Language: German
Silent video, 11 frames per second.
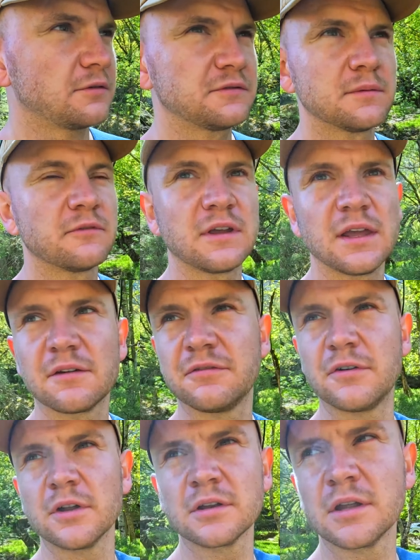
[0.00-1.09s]
auf dem Weg
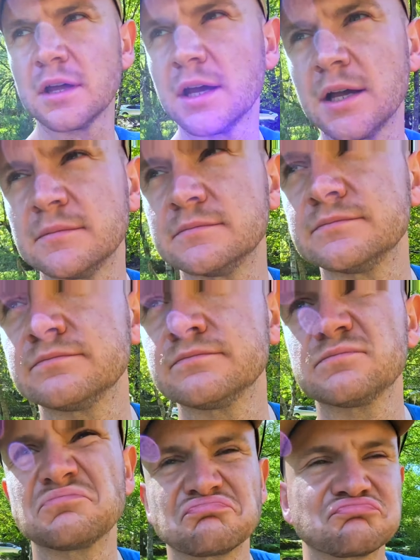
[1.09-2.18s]
von ähm,
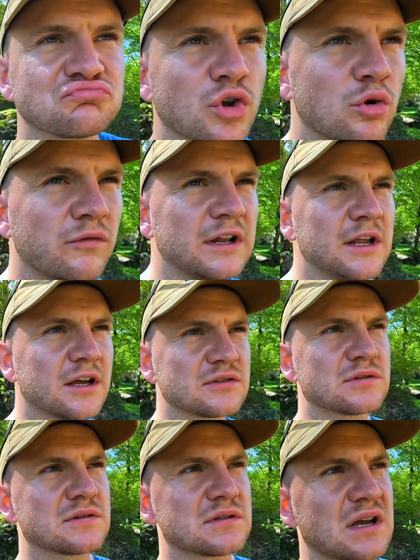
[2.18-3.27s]
Covelia
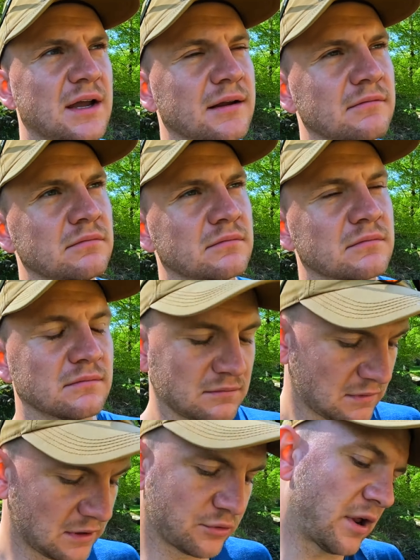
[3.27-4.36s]
sozusagen
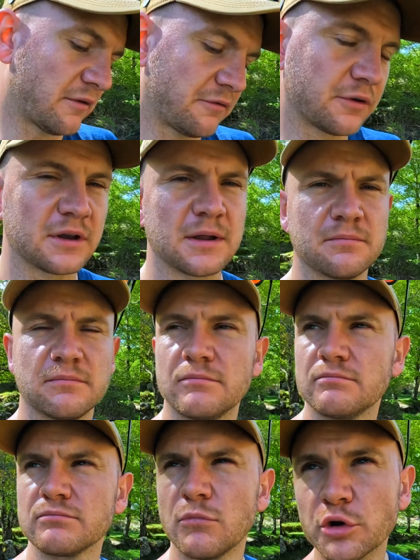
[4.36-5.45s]
oder von dem
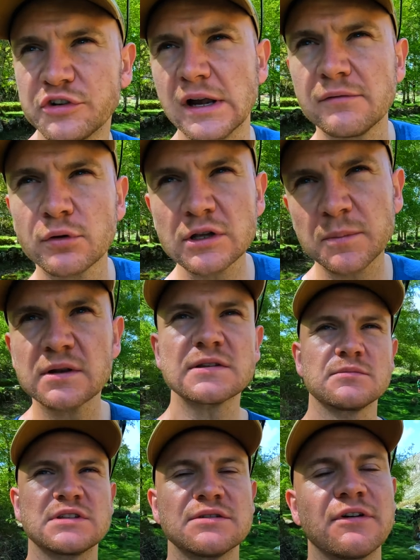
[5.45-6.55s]
Hotel, wo ich bin,
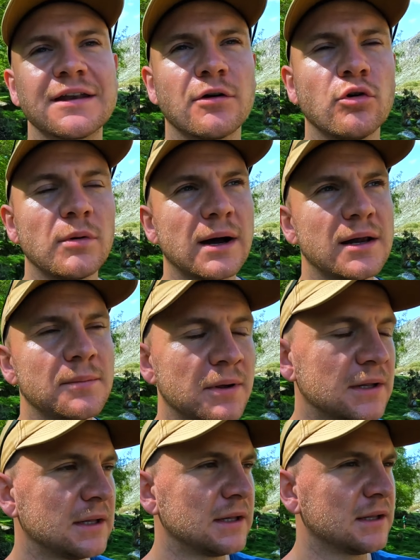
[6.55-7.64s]
ist ein bisschen weiter oberhalb
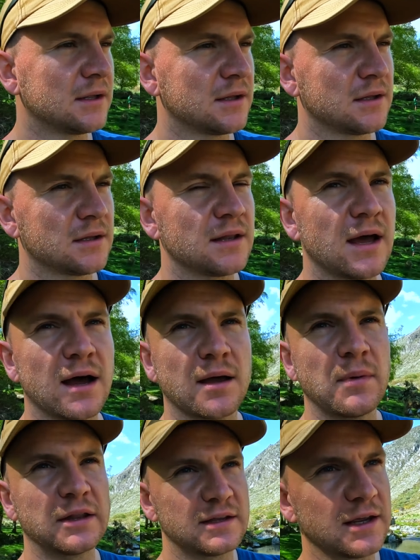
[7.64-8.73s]
nach
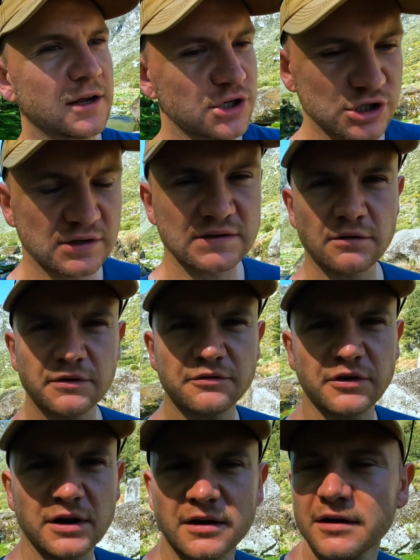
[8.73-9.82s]
Das sind auf jeden
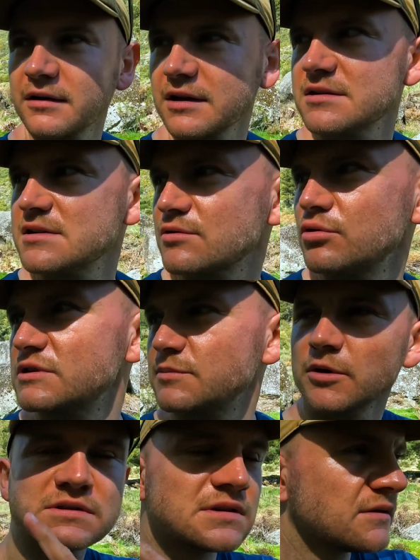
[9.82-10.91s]
Fall äh, richtig coole
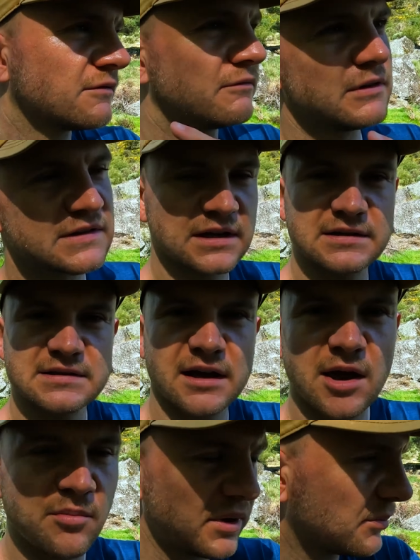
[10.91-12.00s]
Spots. Also wie gesagt, dieser
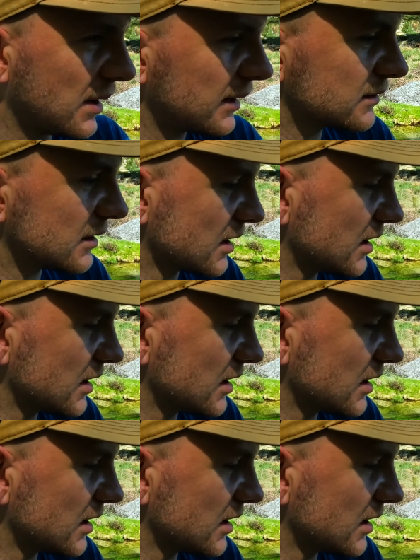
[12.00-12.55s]
Campingpark da